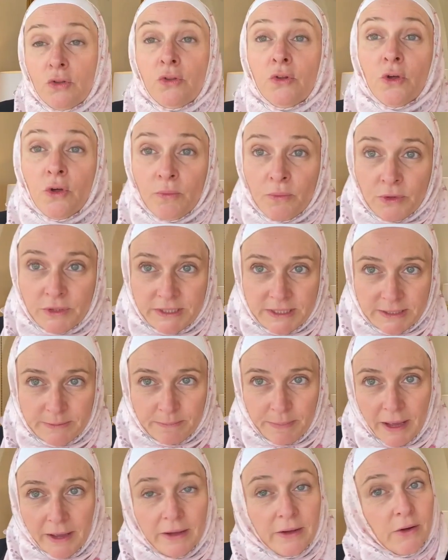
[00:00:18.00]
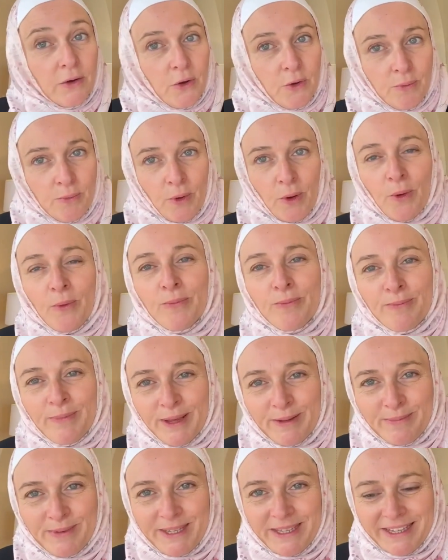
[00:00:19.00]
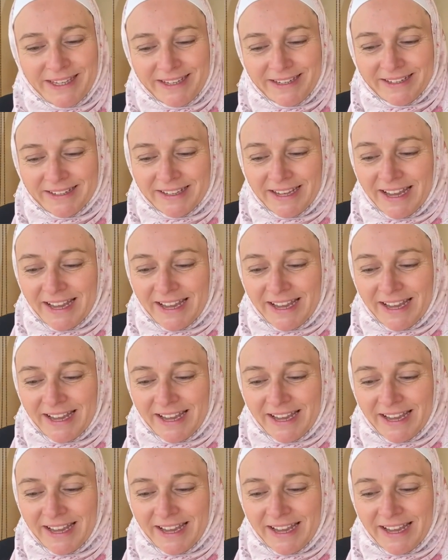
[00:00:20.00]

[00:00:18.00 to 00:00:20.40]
Ne me dites pas comment m'habiller.